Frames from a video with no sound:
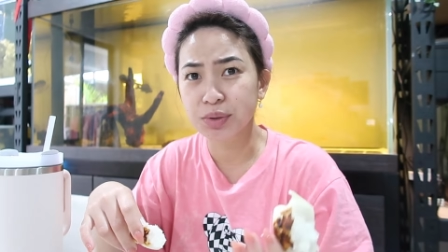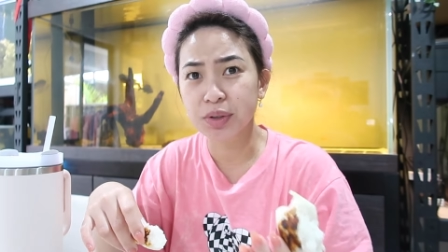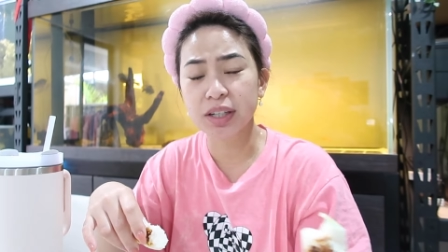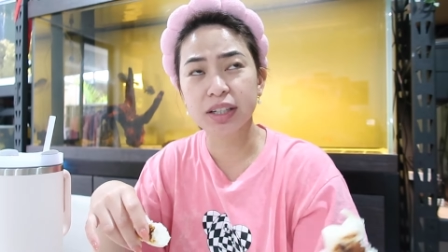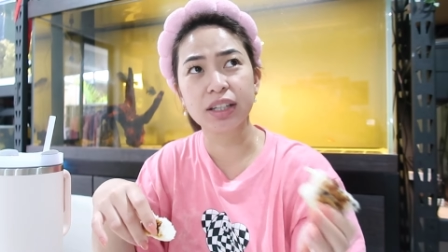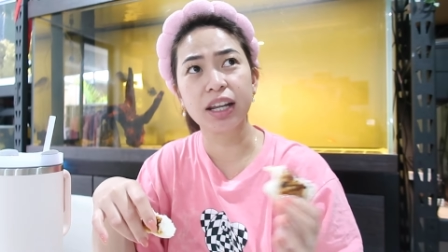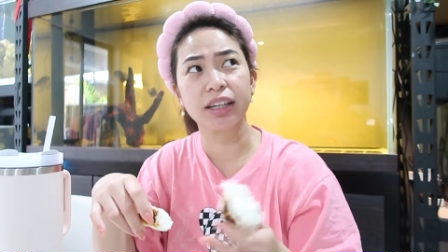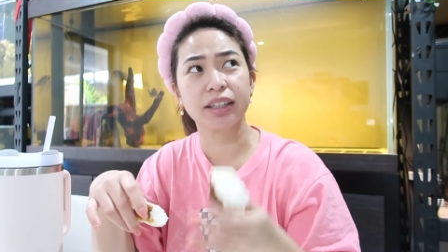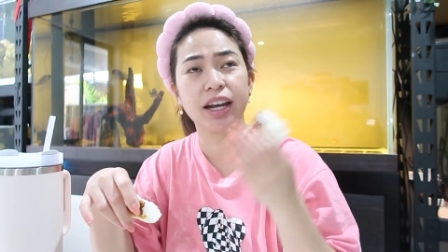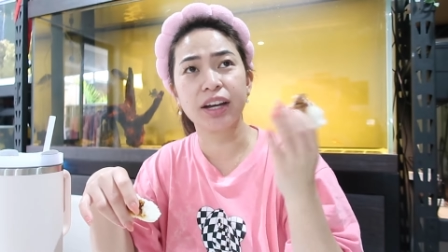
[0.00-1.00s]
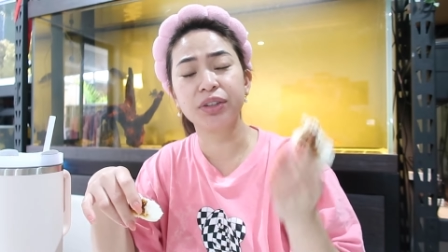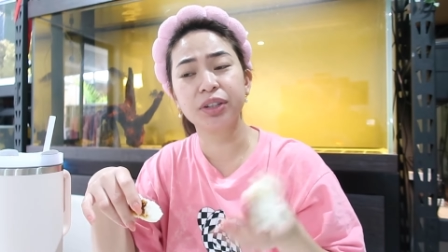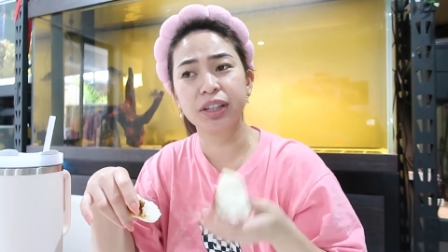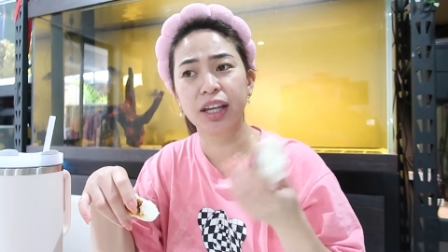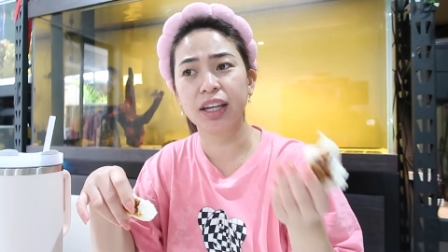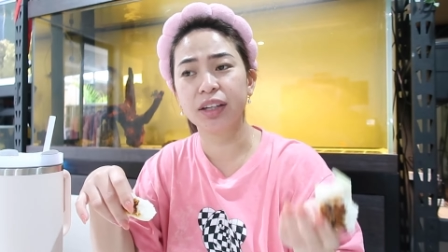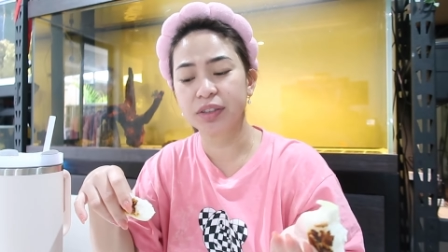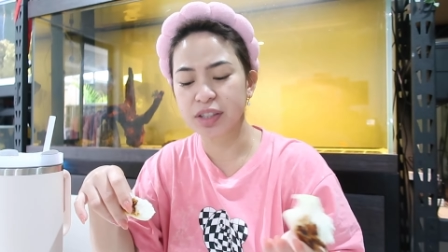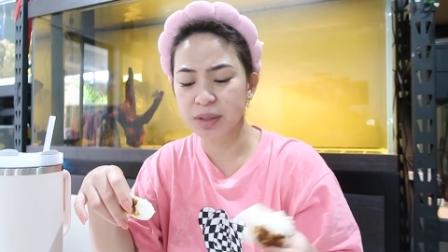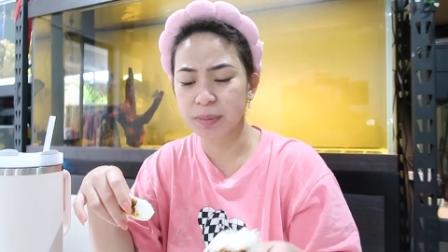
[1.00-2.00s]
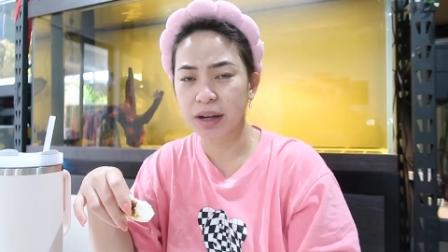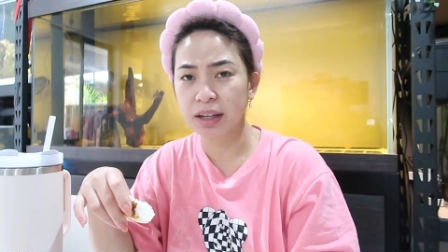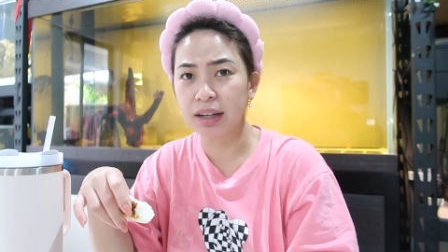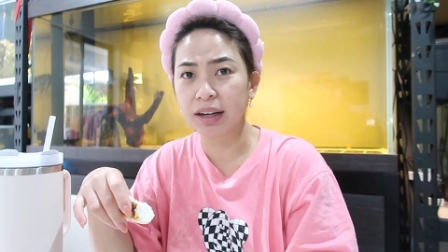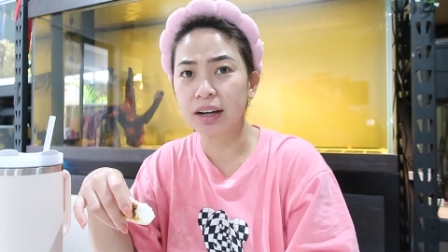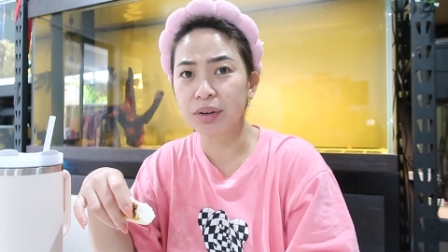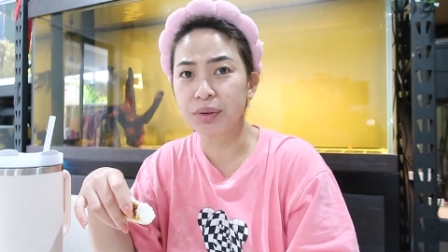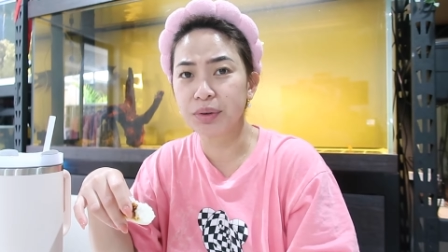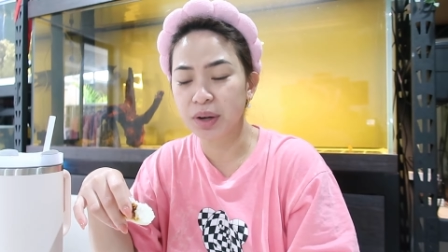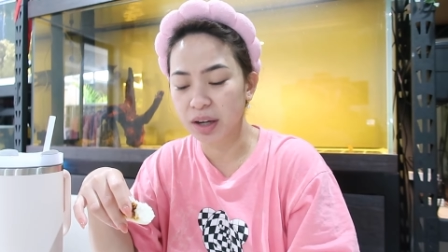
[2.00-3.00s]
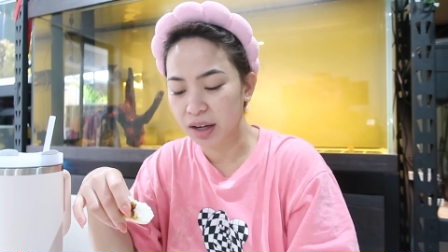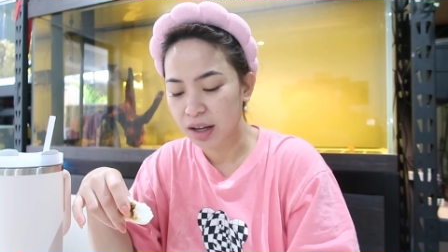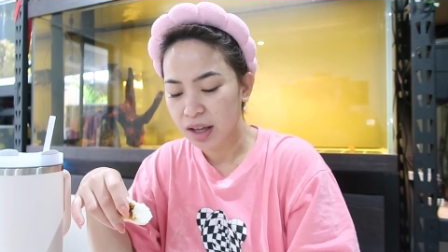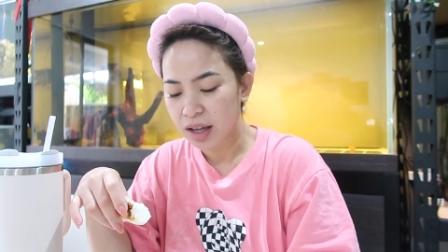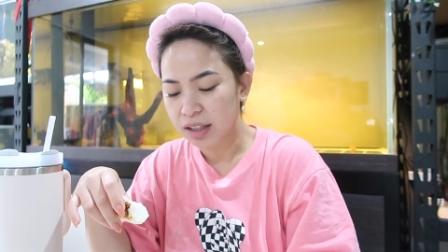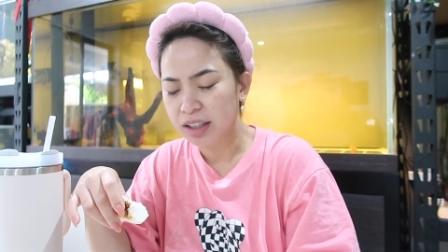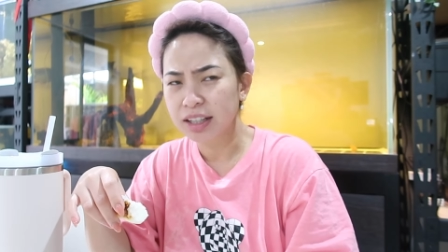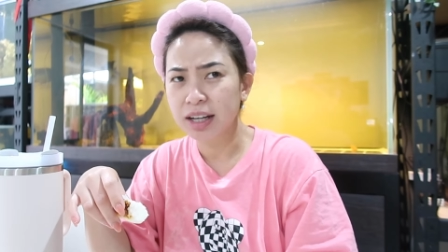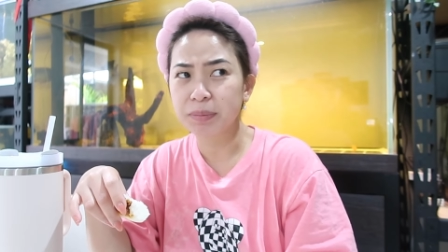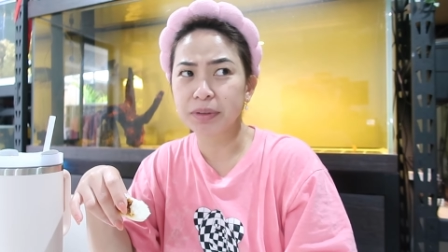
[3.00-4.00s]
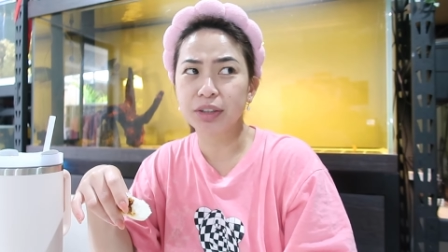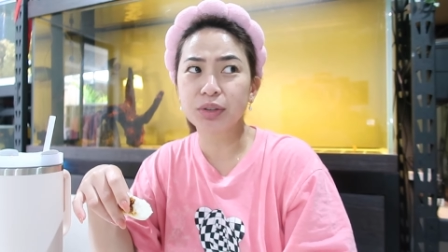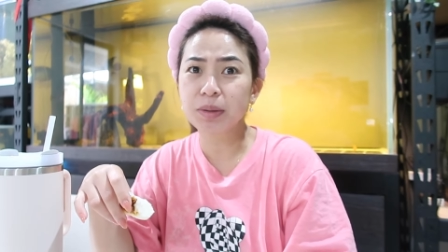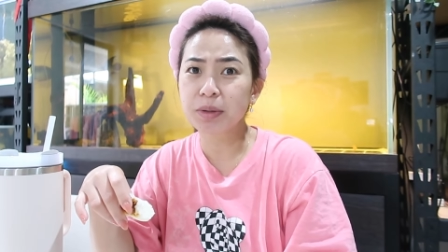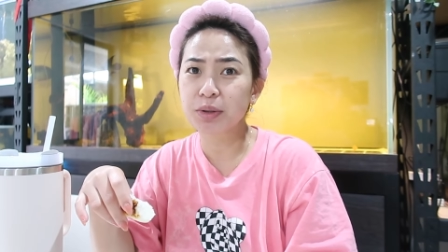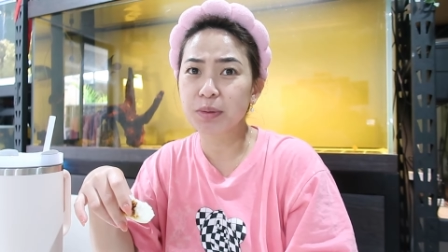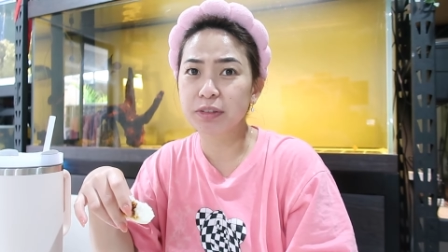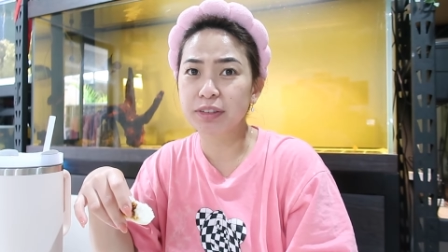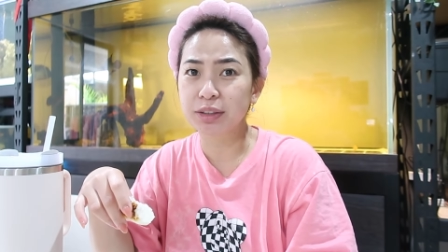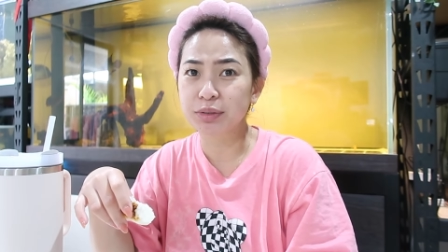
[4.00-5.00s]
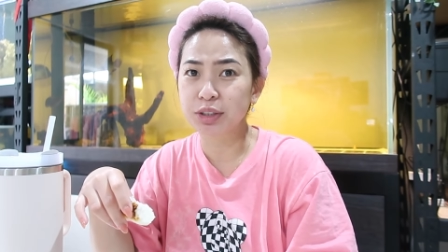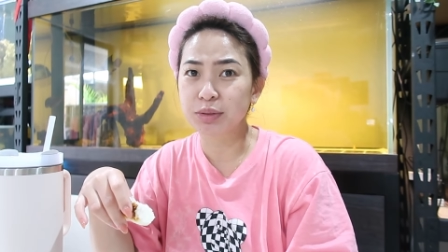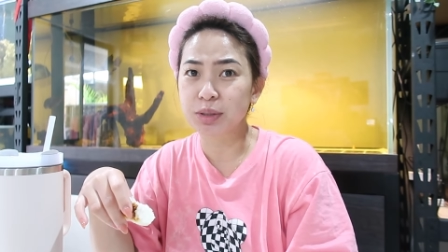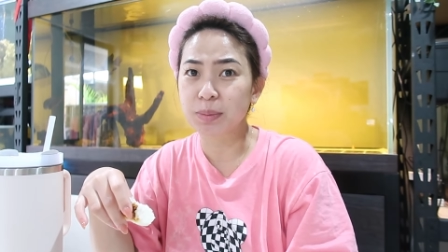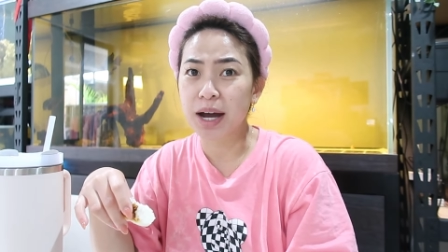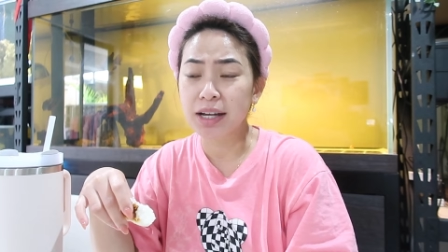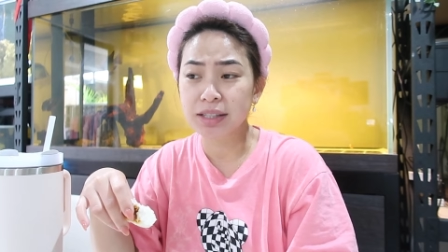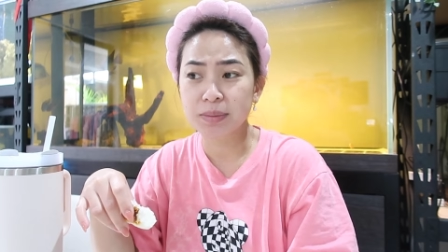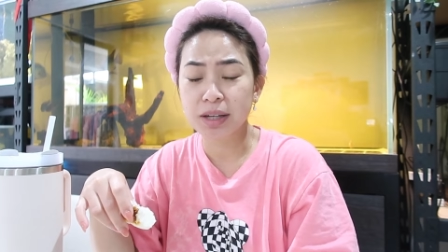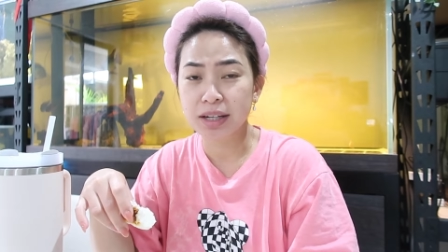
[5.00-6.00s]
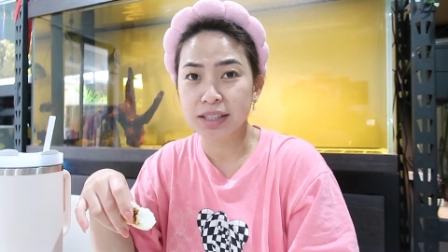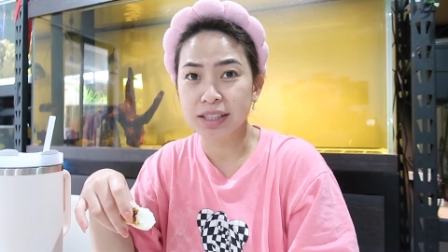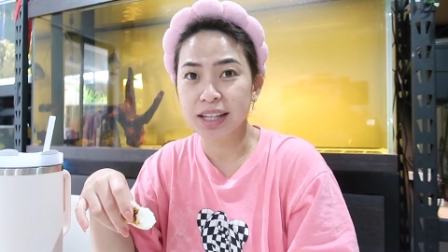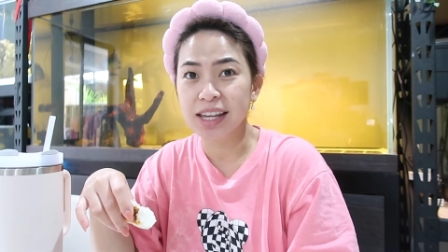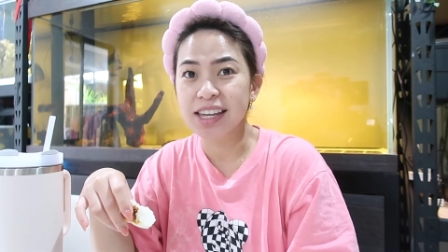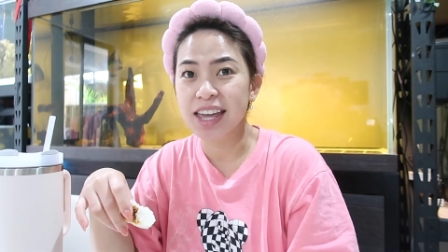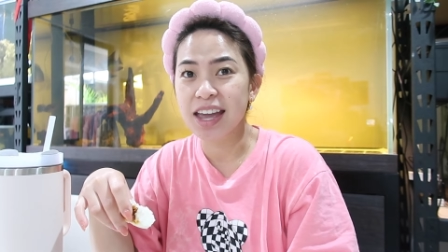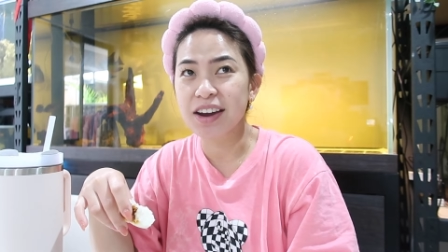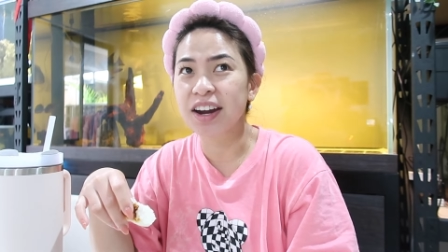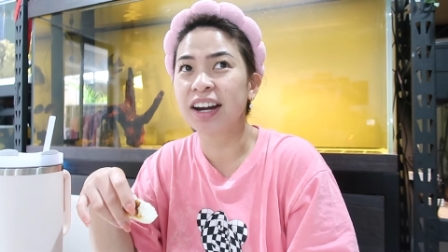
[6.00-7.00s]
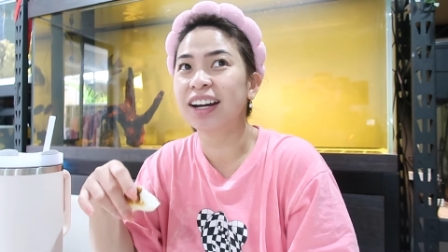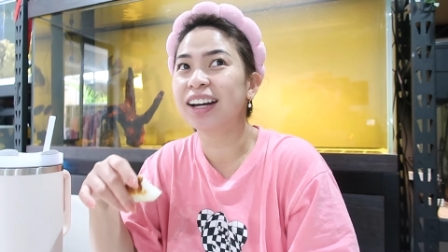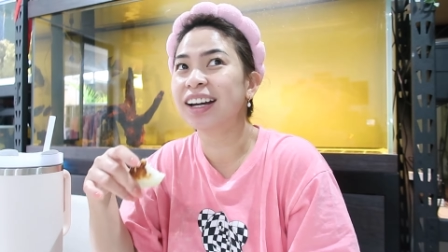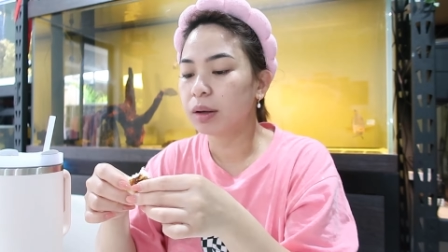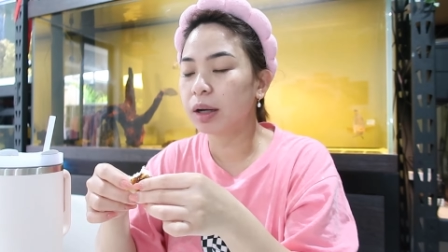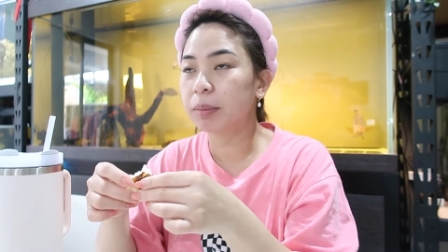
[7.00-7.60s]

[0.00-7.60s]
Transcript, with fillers: during, like, the other day, nasa bahay lang ako, walang ganap. Ano naman yung iba vlog ko dito sa bahay? Si Mia nasa daycare. Uh,